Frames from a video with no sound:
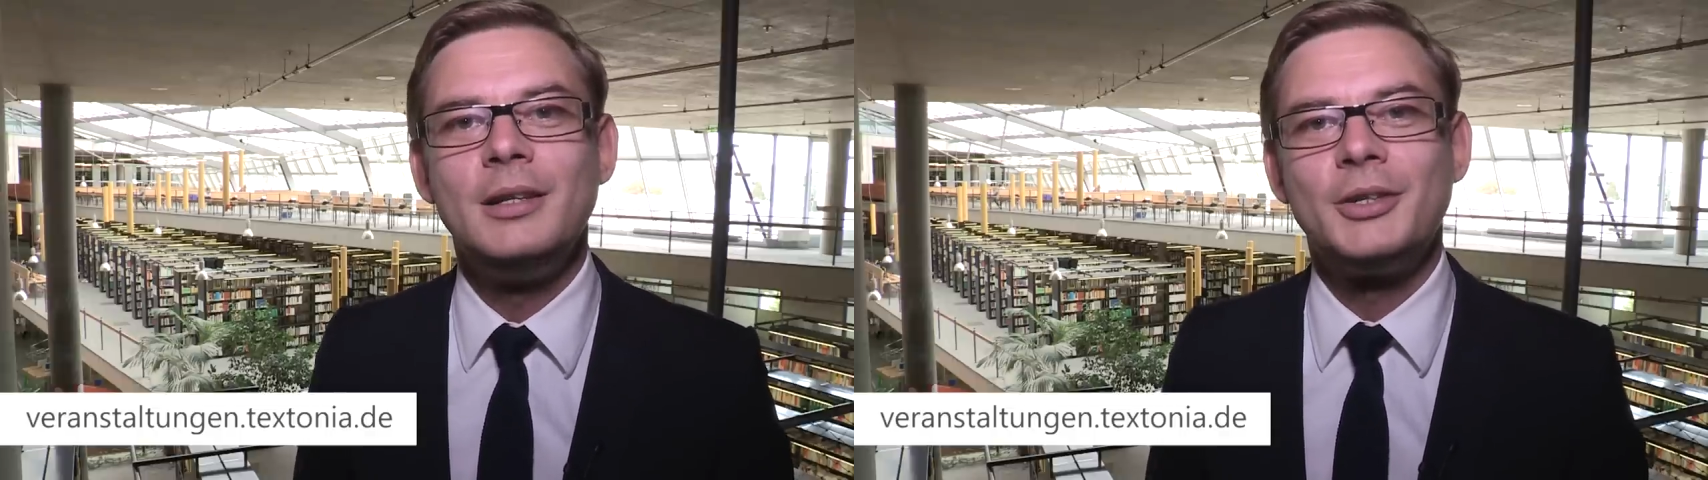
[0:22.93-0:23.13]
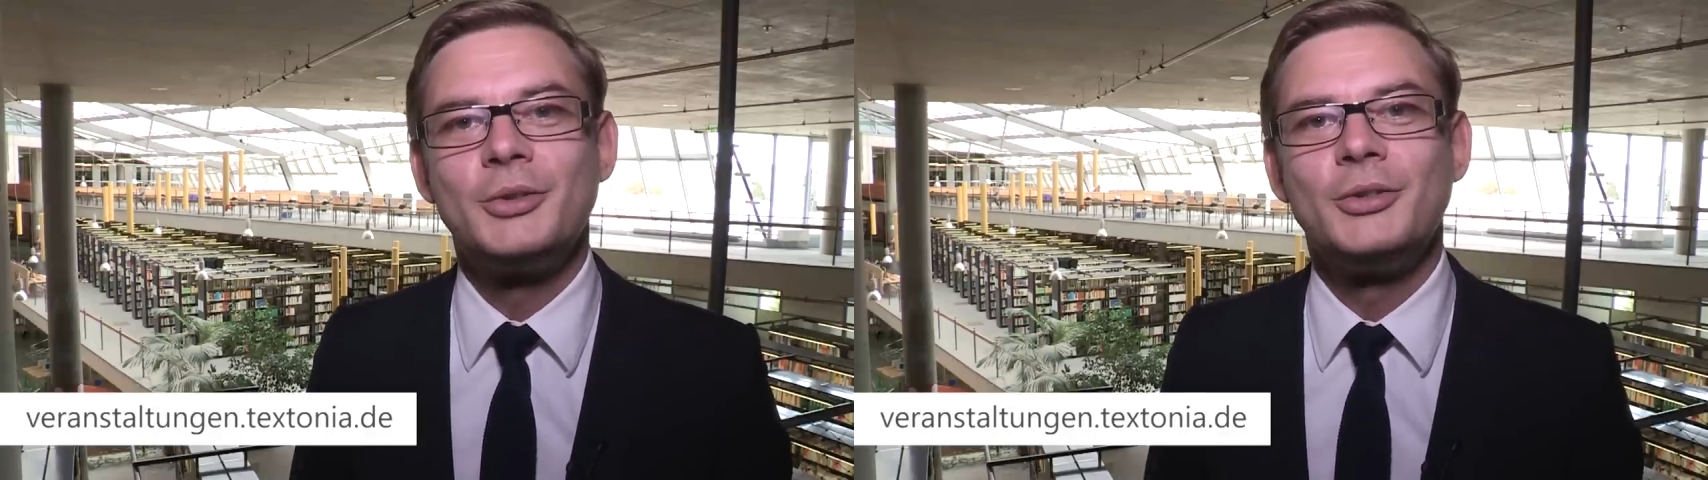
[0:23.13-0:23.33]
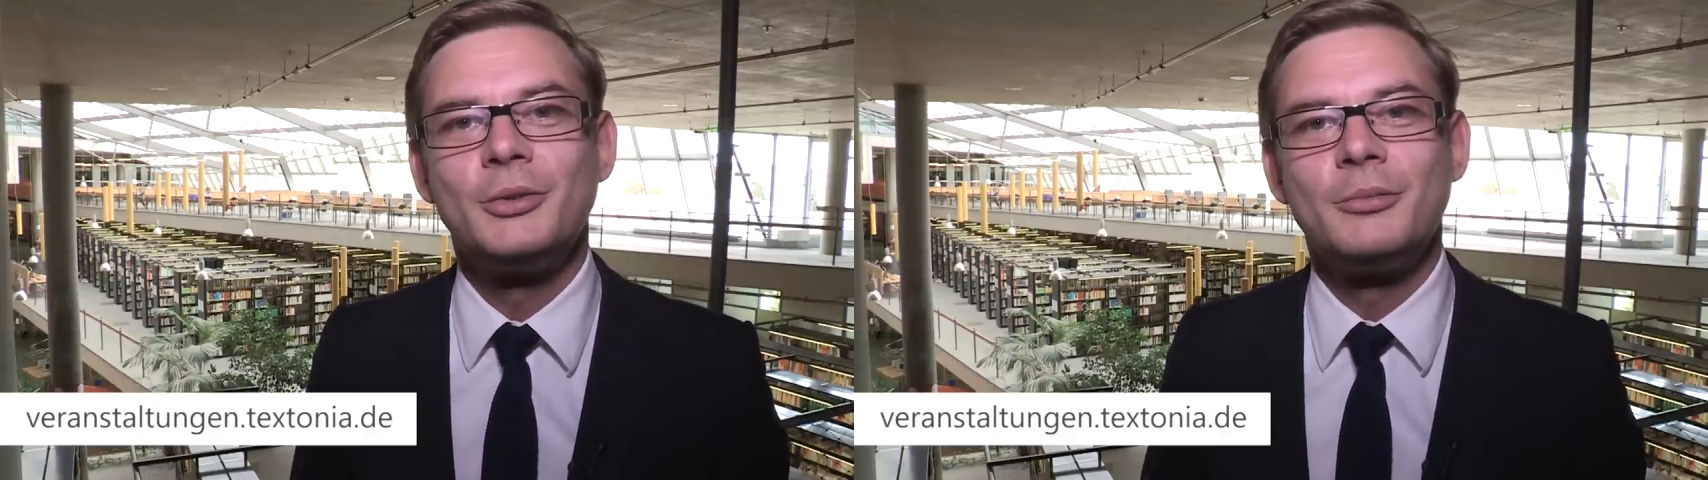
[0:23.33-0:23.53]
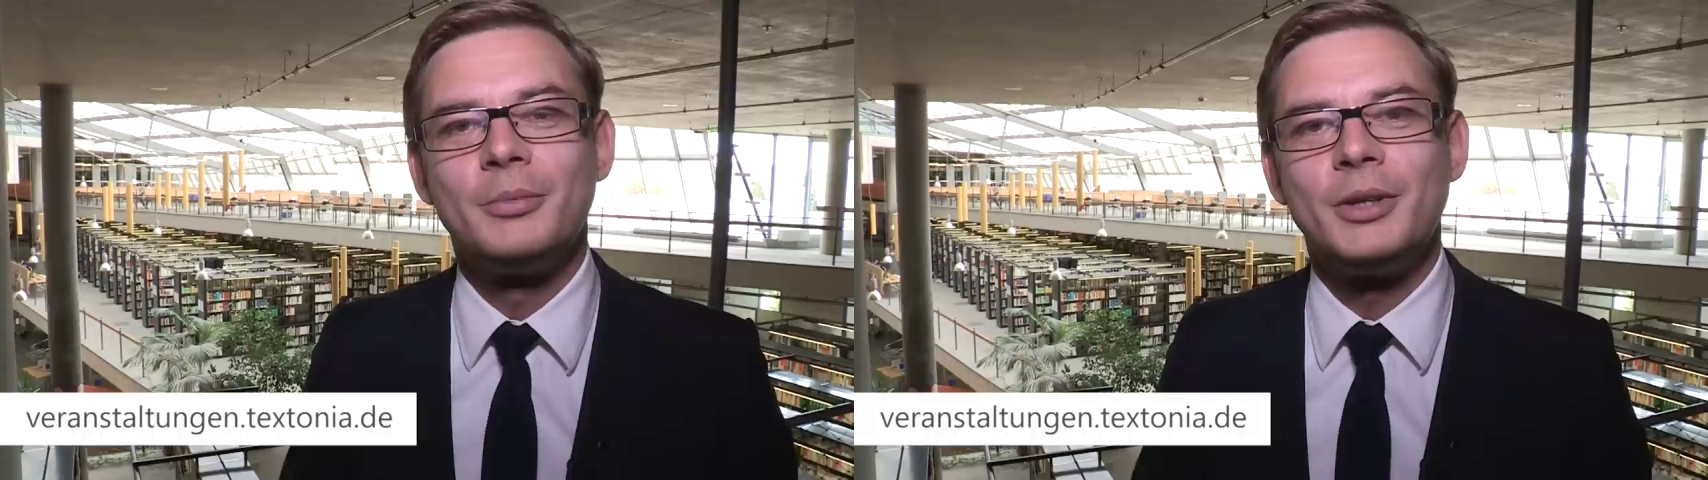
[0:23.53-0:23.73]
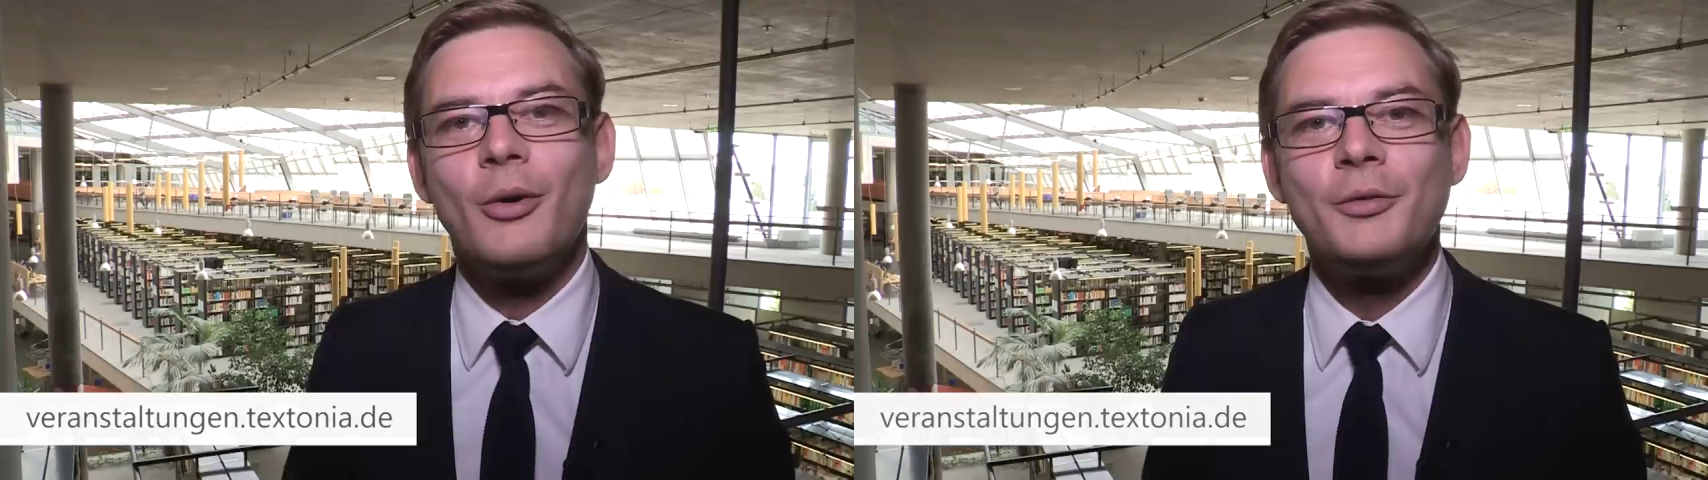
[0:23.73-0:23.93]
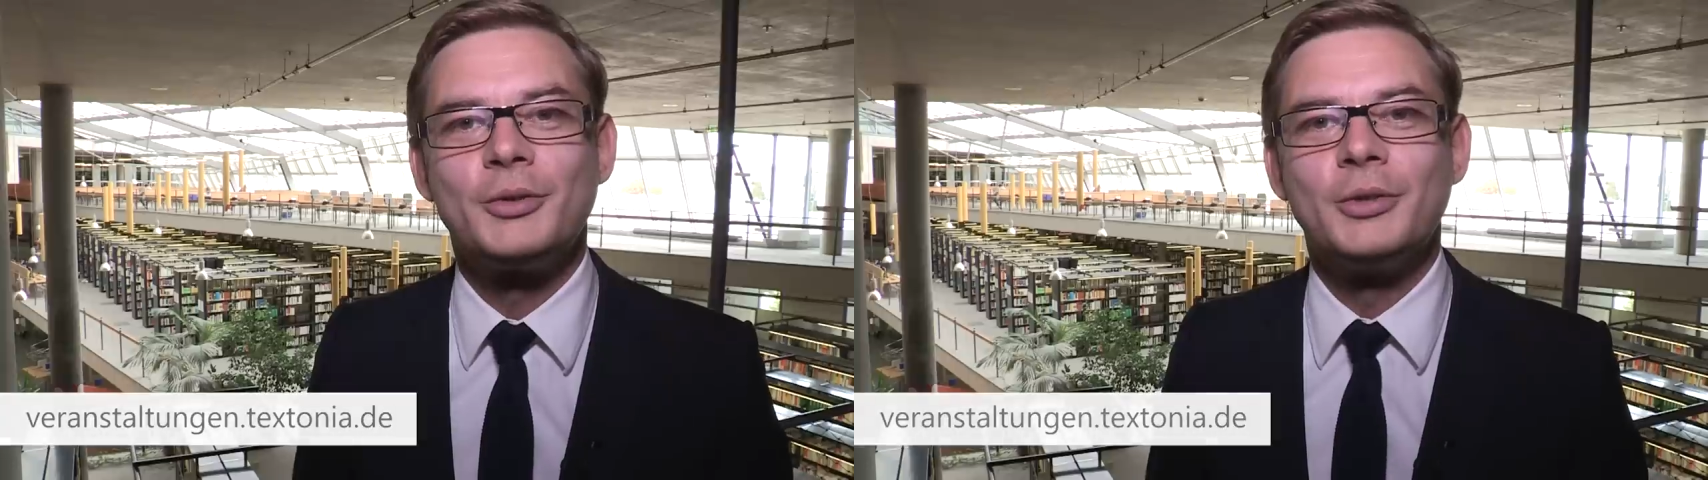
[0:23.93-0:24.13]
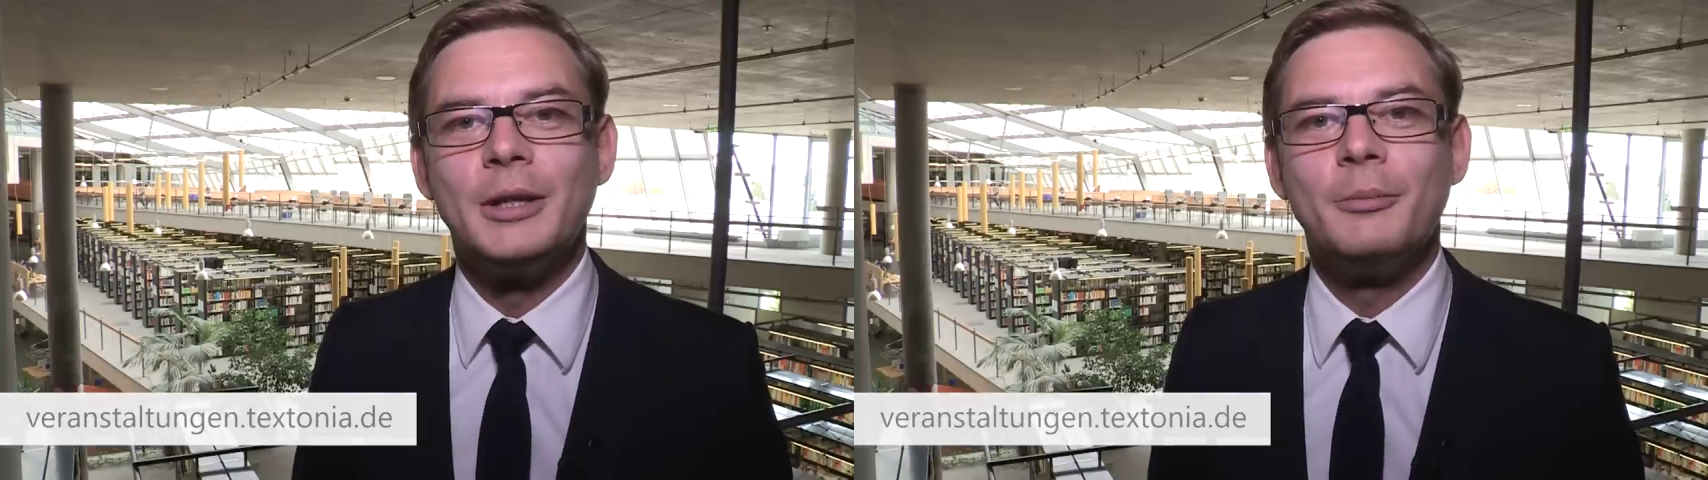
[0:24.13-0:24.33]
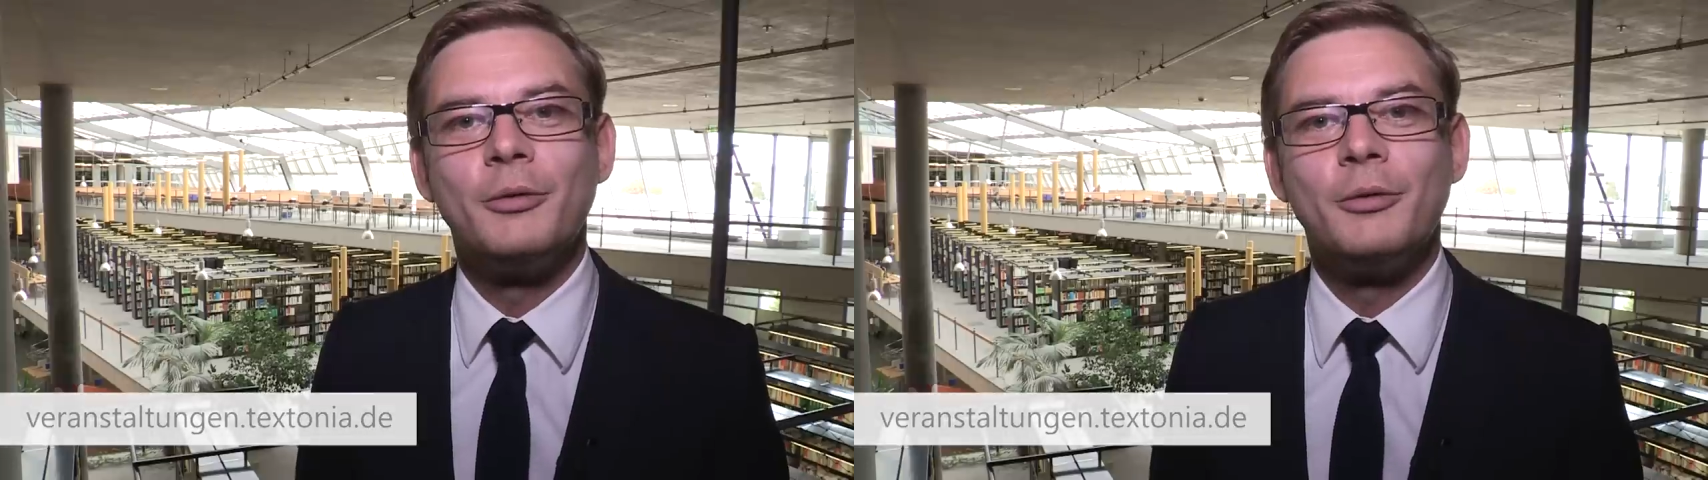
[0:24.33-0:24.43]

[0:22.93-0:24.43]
Diskussion mit aufzunehmen.